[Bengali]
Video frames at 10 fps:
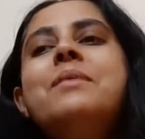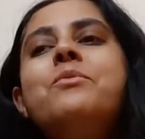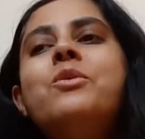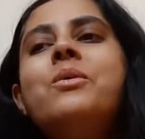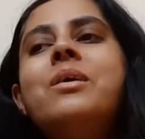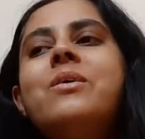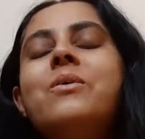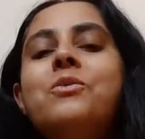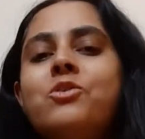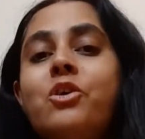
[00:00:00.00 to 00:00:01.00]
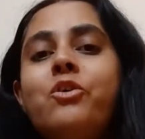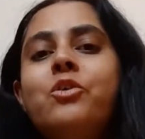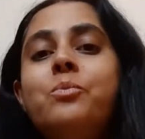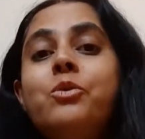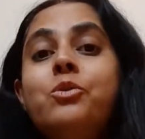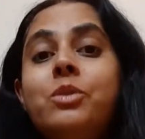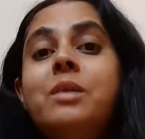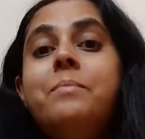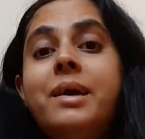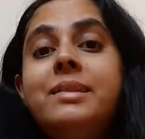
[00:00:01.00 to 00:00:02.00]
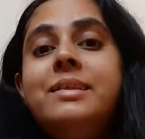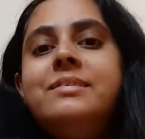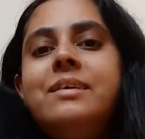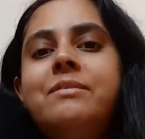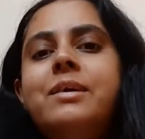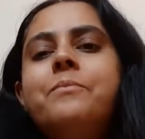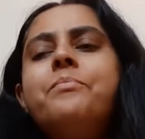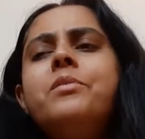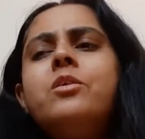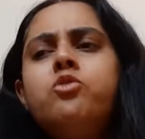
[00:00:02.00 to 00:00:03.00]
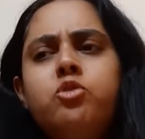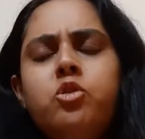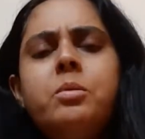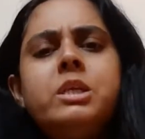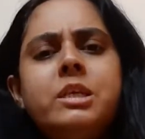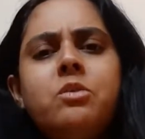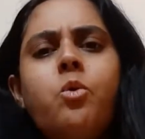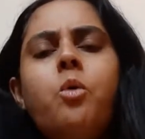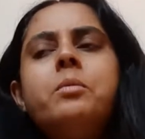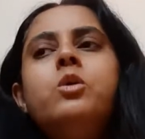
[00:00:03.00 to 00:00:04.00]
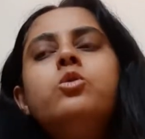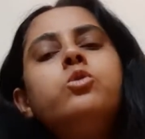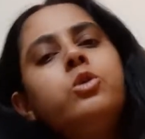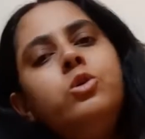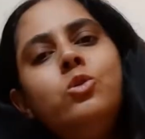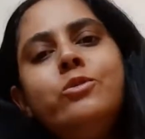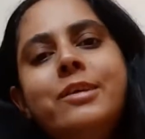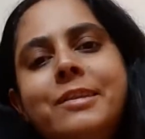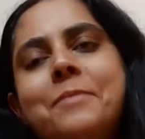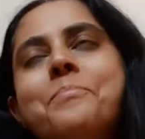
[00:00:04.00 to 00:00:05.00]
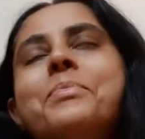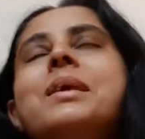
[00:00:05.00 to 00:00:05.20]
এবং কখনো সখনো বন্ধুদের বাড়িতে যাওয়া যদিও বা সেটা কমই হতো কিন্তু যেতাম